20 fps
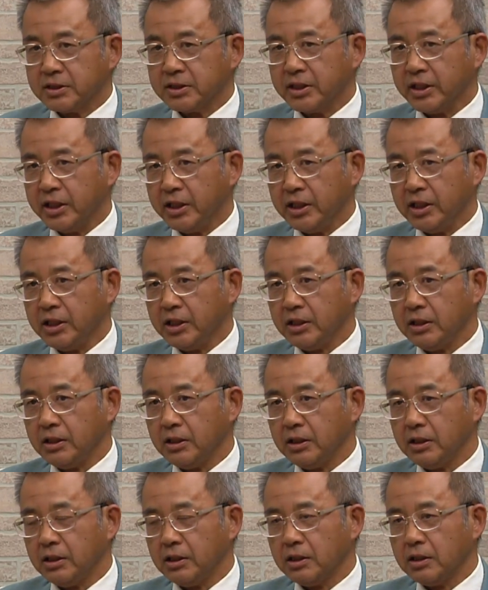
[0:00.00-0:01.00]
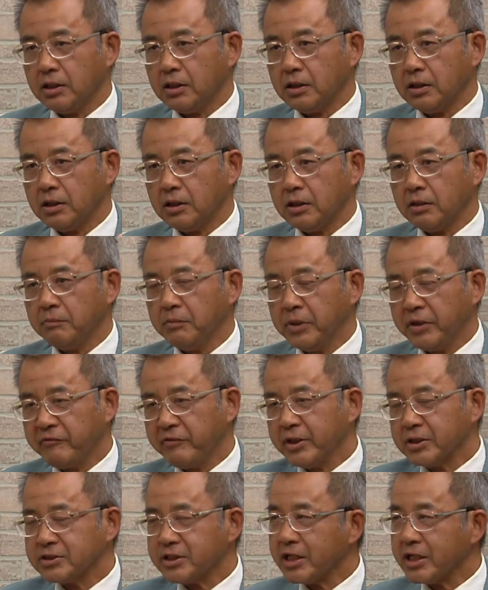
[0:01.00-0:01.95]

thì mình viết